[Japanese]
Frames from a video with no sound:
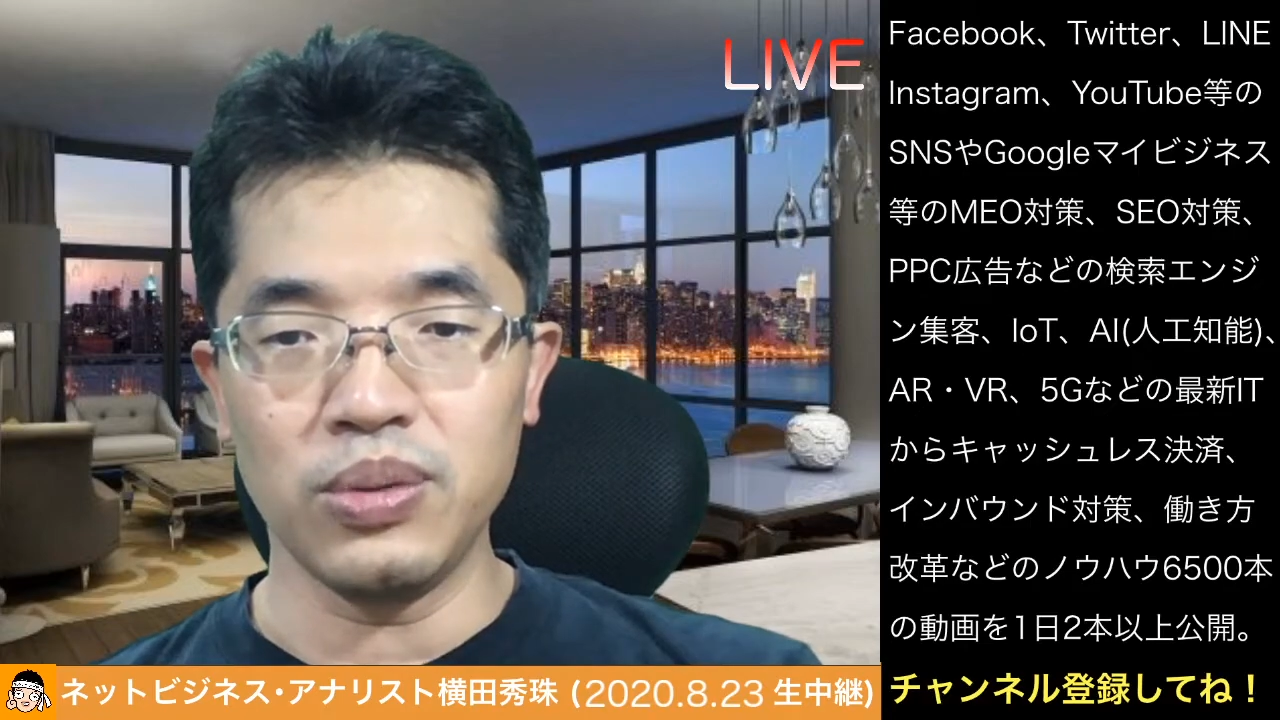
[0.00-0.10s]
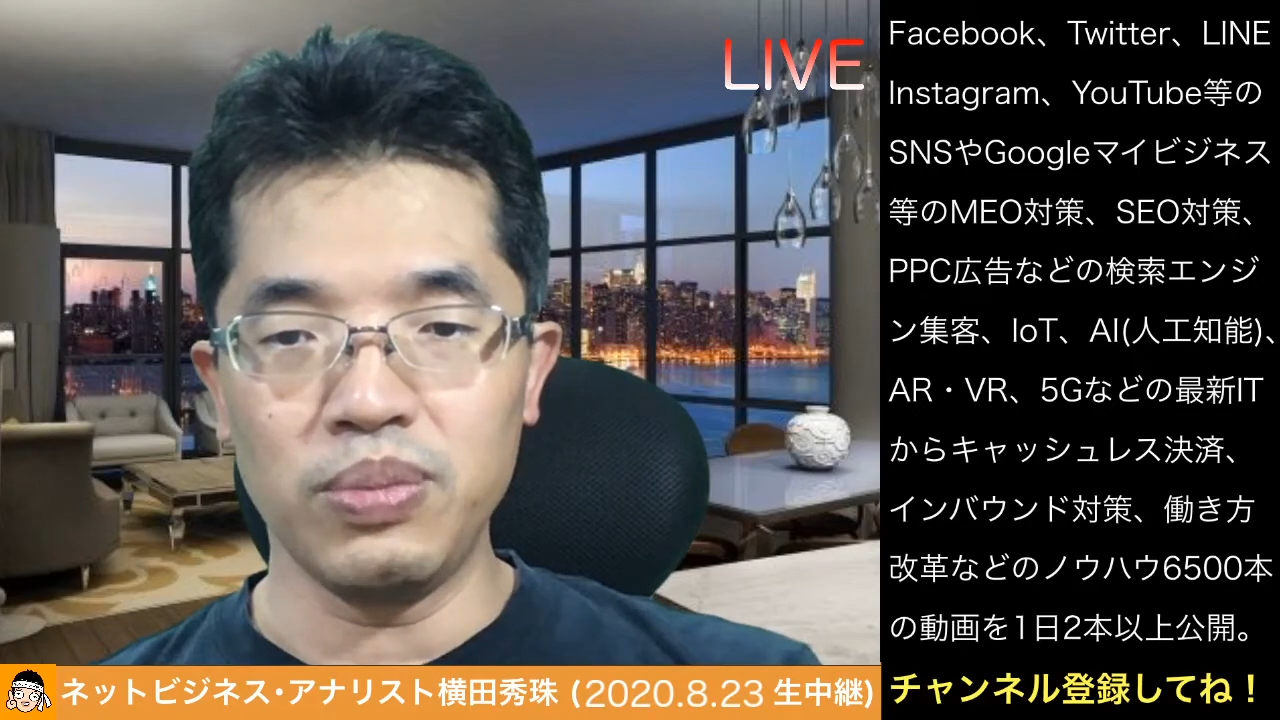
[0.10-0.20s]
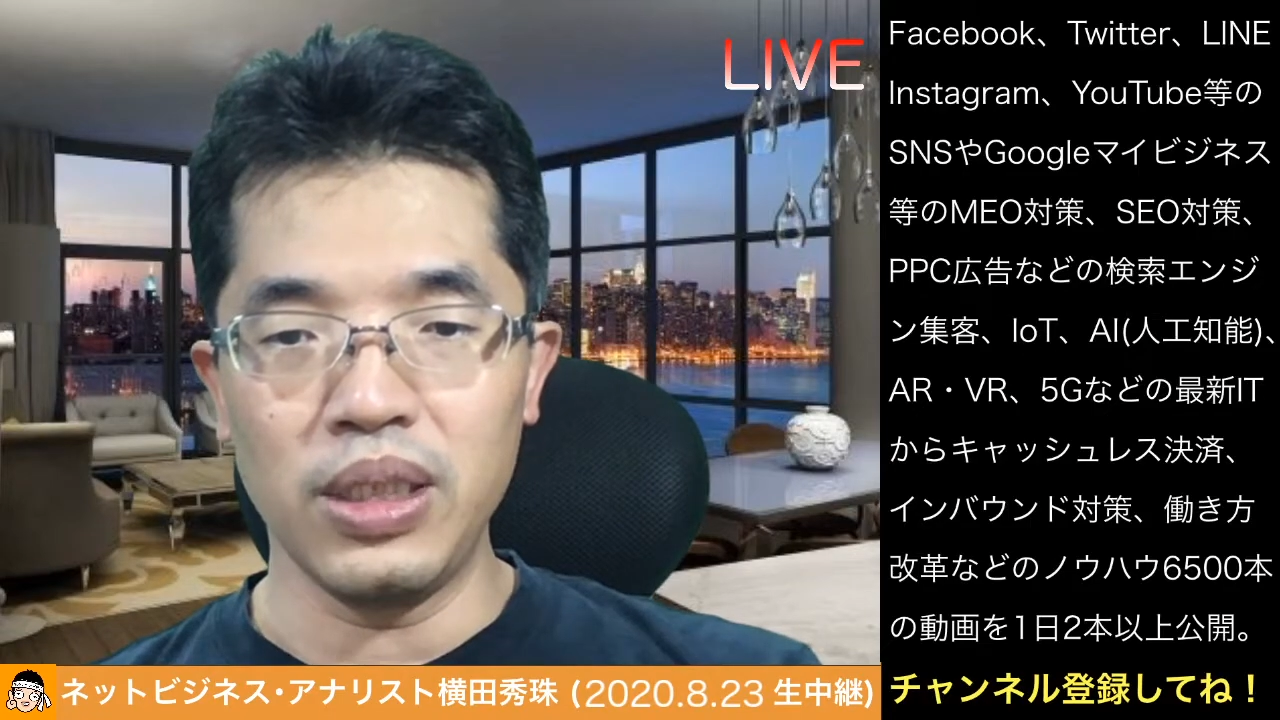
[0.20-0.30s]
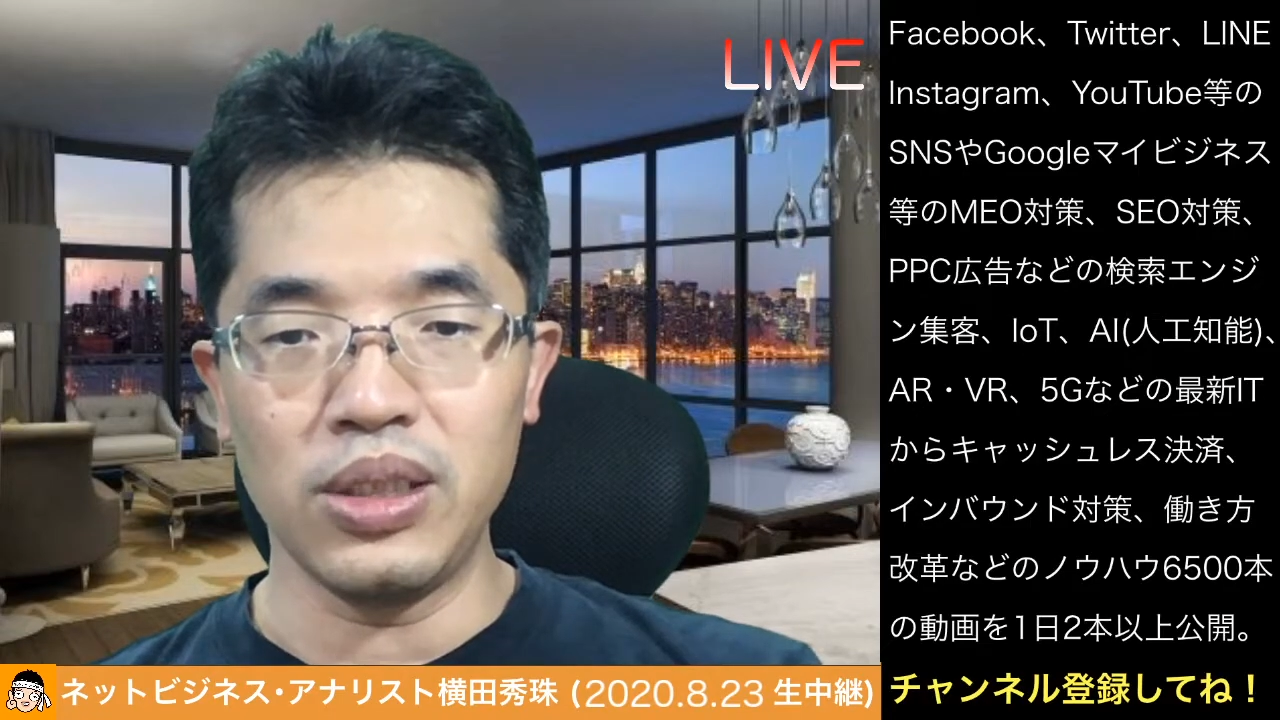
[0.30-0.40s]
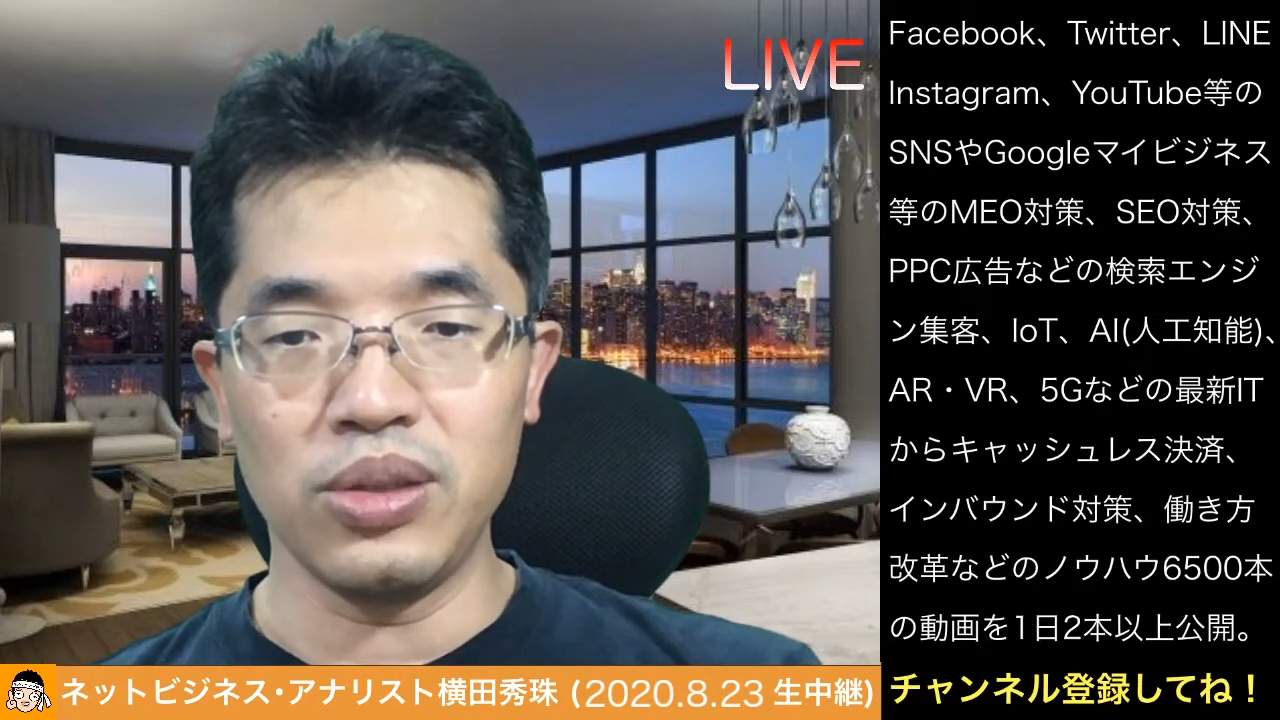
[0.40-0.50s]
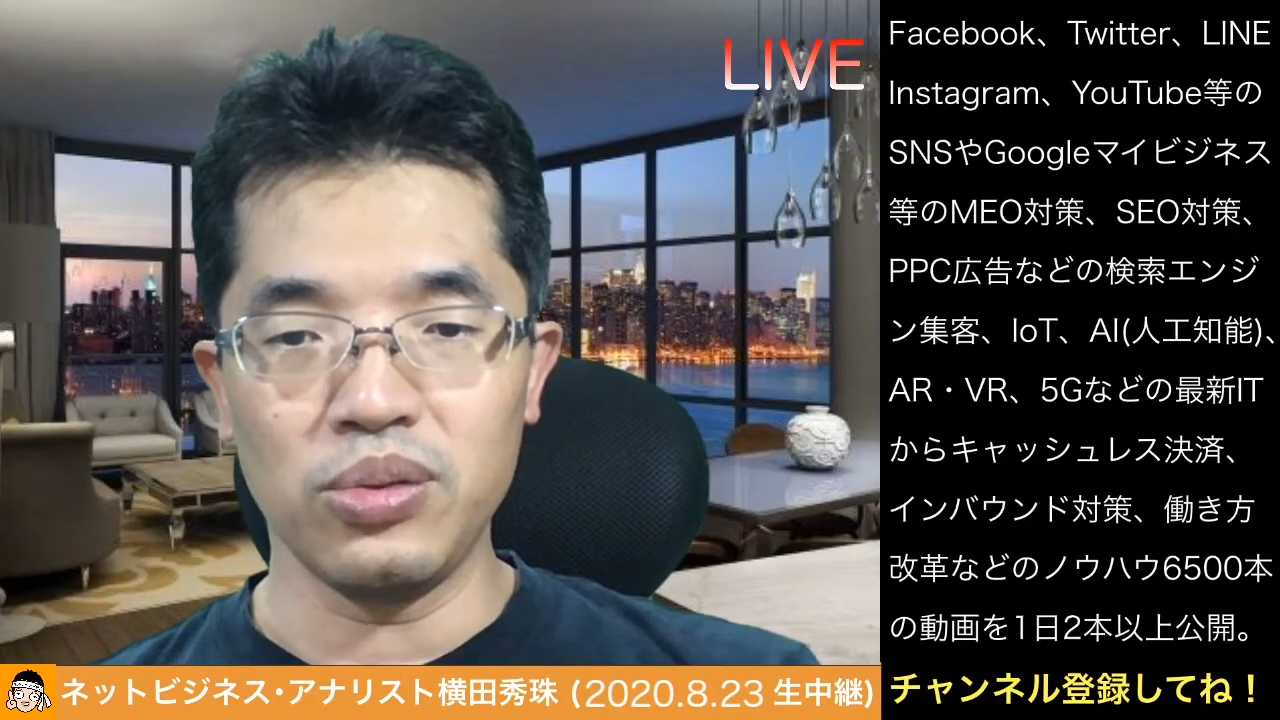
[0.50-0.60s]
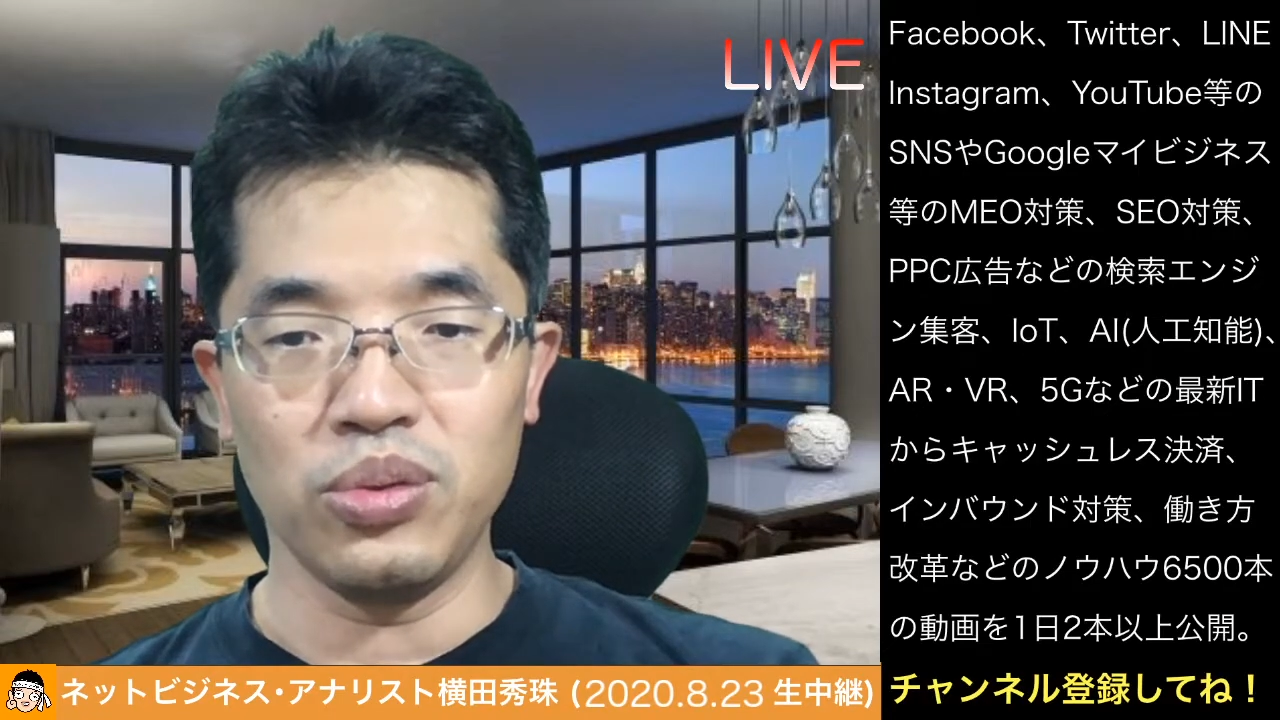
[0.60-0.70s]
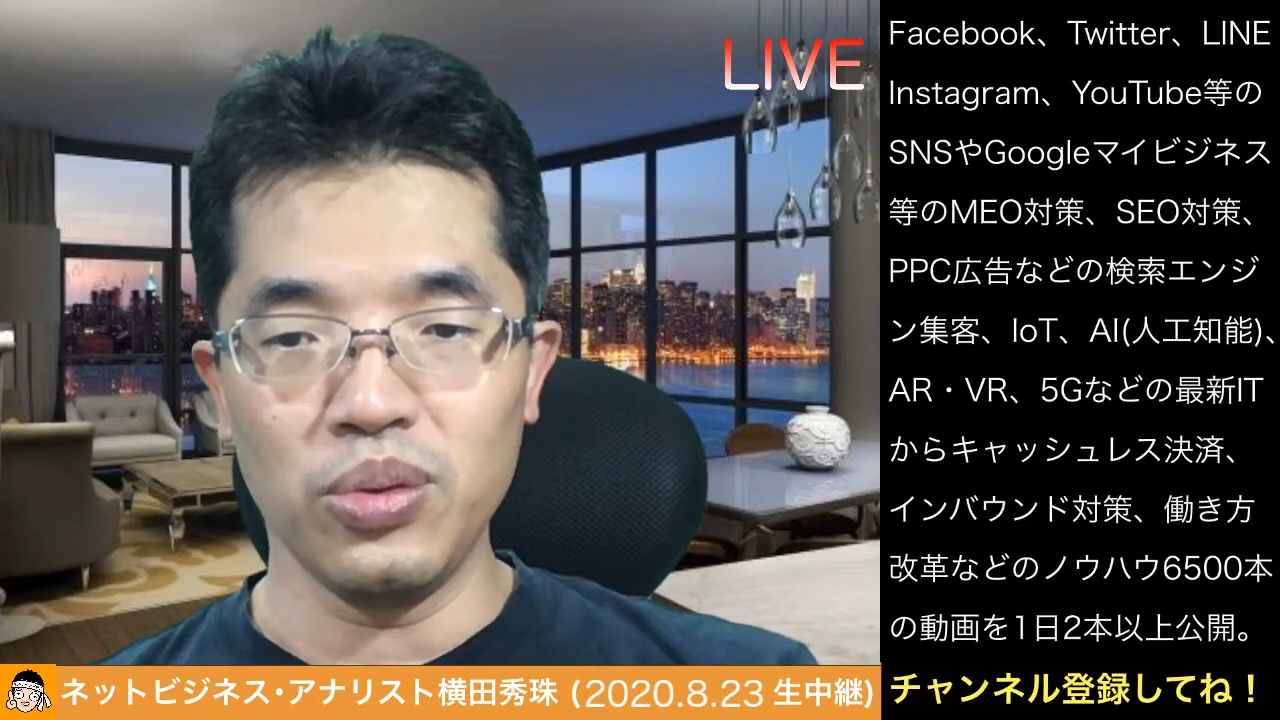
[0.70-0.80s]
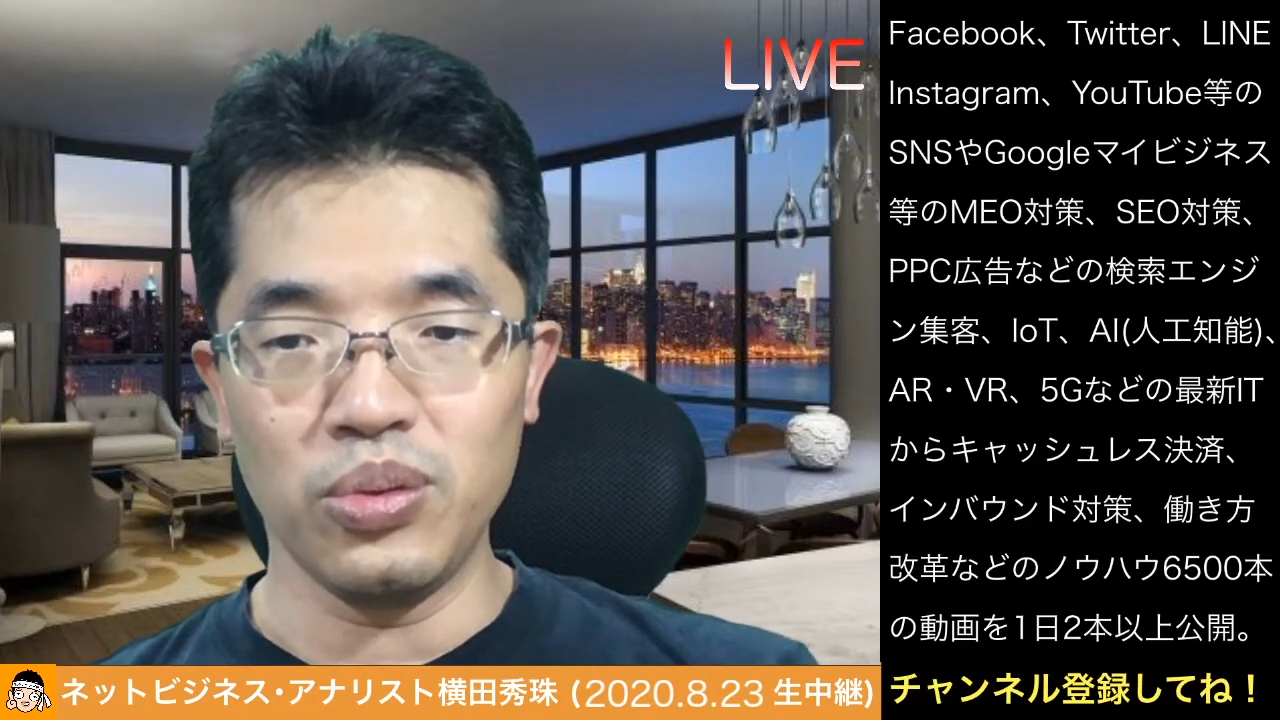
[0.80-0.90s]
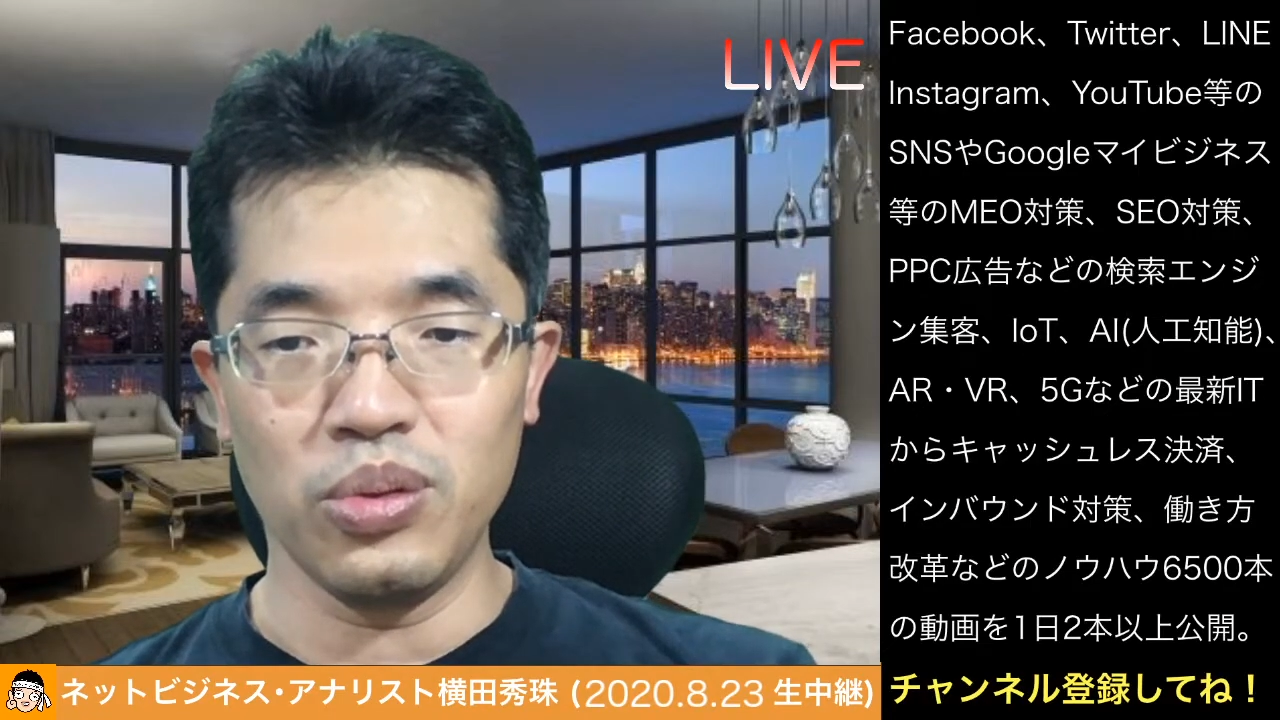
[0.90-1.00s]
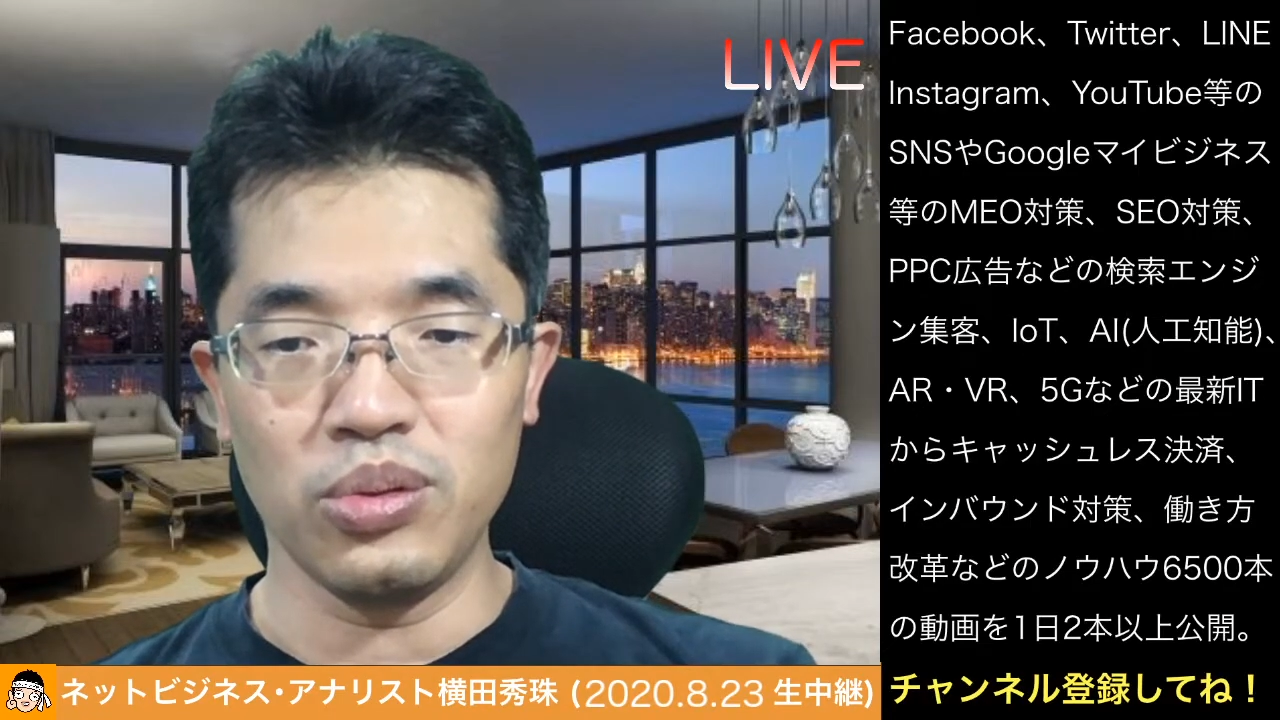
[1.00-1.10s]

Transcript: ページの投稿